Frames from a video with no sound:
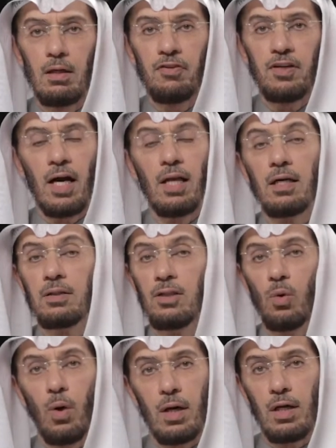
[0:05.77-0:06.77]
في حلقة
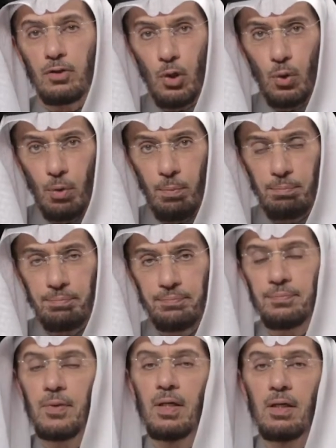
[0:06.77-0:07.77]
حوارات اليوم
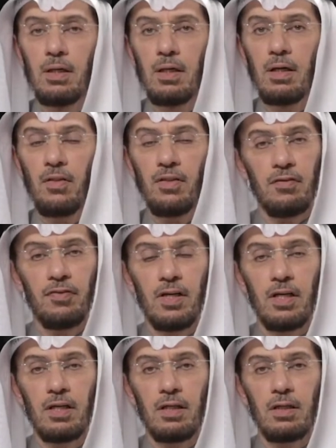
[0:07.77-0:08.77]

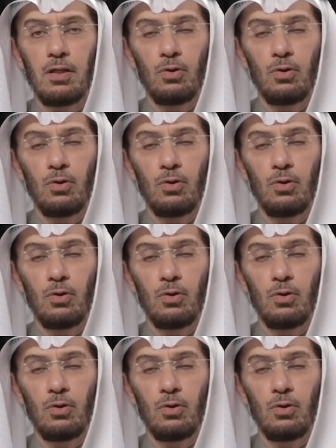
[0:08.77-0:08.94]
ضيفنا